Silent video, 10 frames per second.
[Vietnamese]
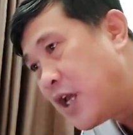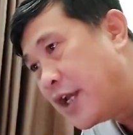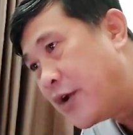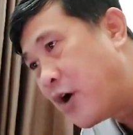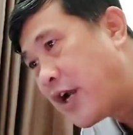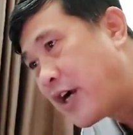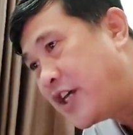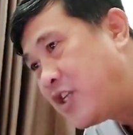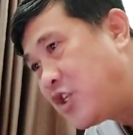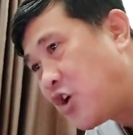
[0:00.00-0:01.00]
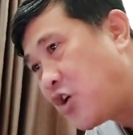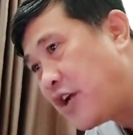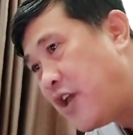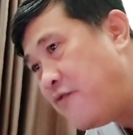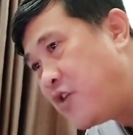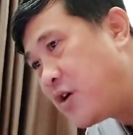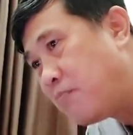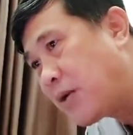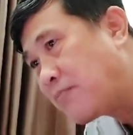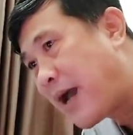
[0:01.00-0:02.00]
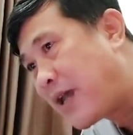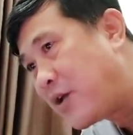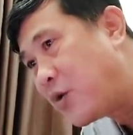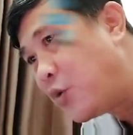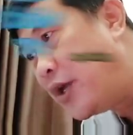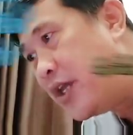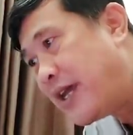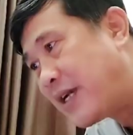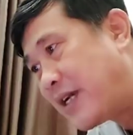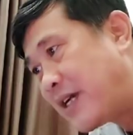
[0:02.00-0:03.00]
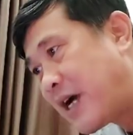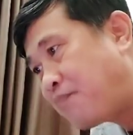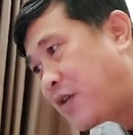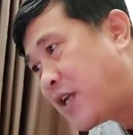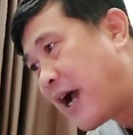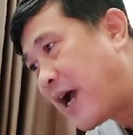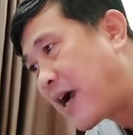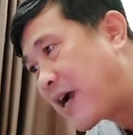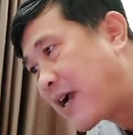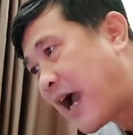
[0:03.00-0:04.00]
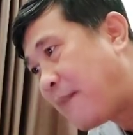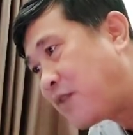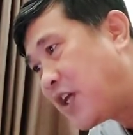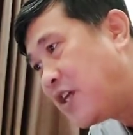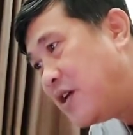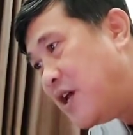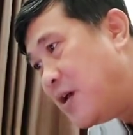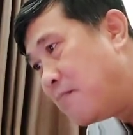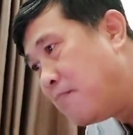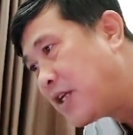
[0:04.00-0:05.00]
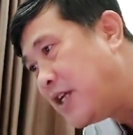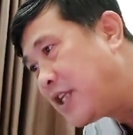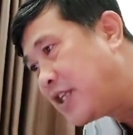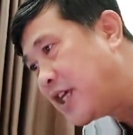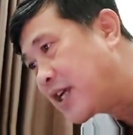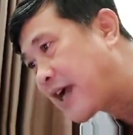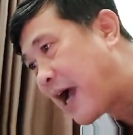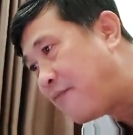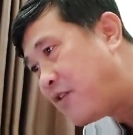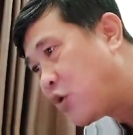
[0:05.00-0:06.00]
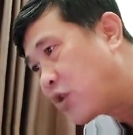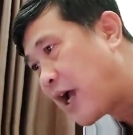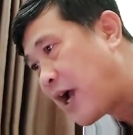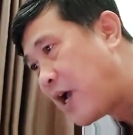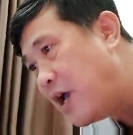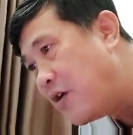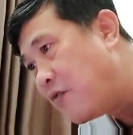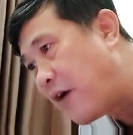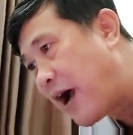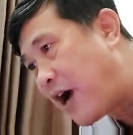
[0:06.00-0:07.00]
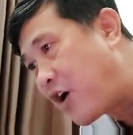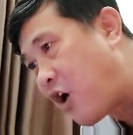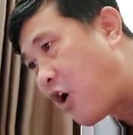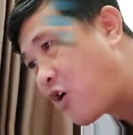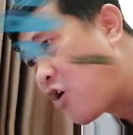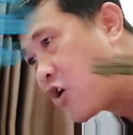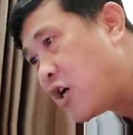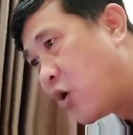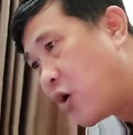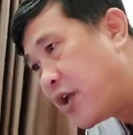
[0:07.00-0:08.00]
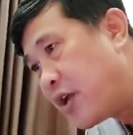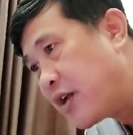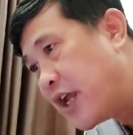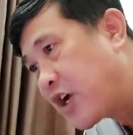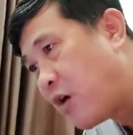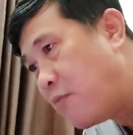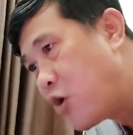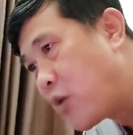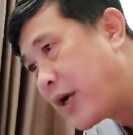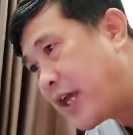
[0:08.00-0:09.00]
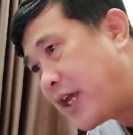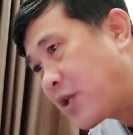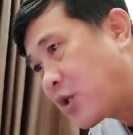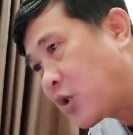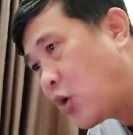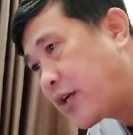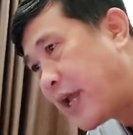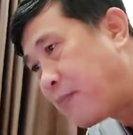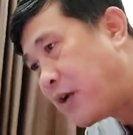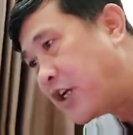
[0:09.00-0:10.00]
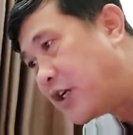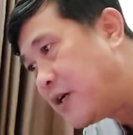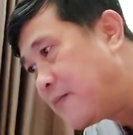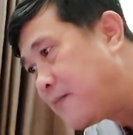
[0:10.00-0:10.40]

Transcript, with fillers: Điều đó đã khiến cho đế vương bất bại, uy danh khắp thiên hạ, cảm thấy mất đi thiện cảm với cô ta và khó có cơ hội để có mối quan hệ tốt đẹp lần nữa.